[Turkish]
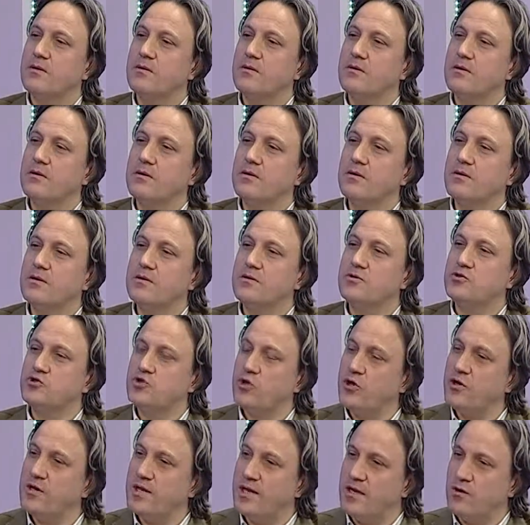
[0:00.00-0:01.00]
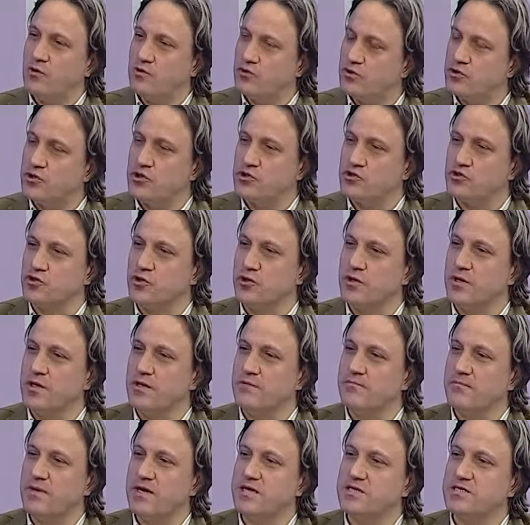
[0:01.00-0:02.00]
E, şöyle onu da söyleyeyim
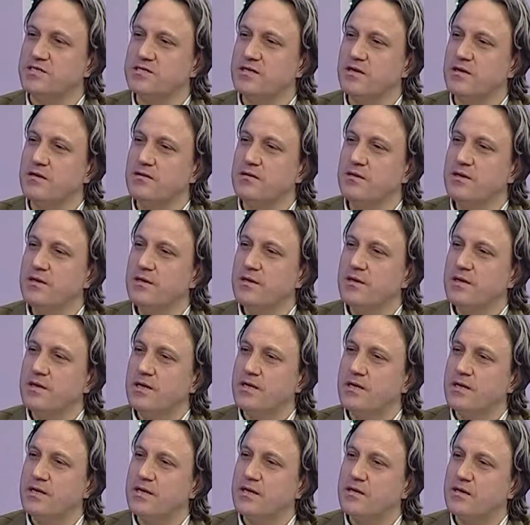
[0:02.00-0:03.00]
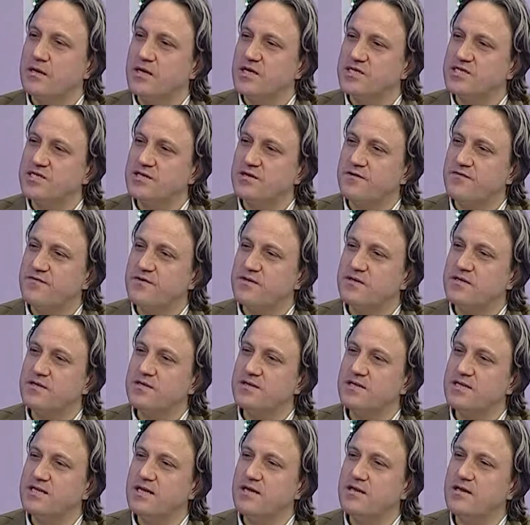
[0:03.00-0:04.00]
evet. baştan e, kasık
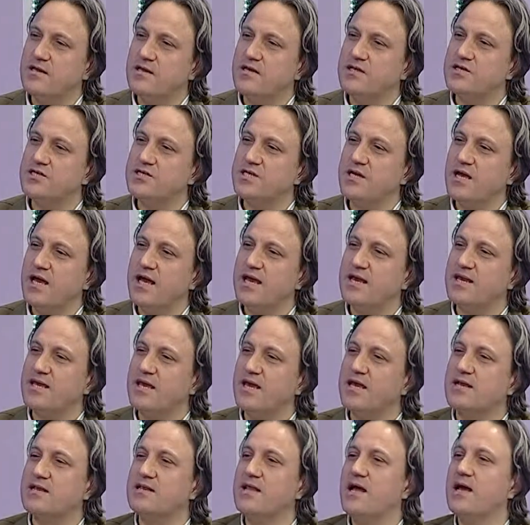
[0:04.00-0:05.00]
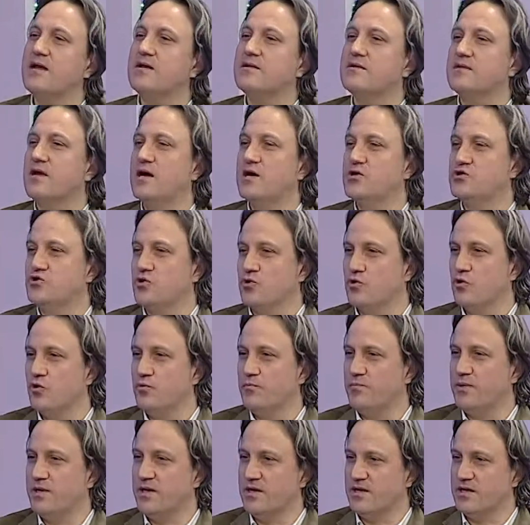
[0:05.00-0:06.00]
fıtığı denilince erkekler daha çok
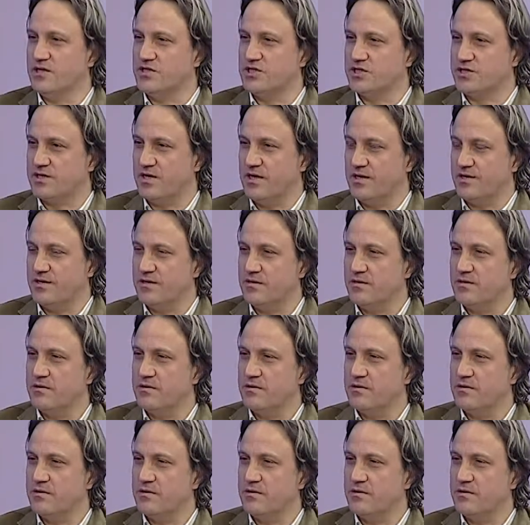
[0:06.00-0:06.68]
ön plana çıkar.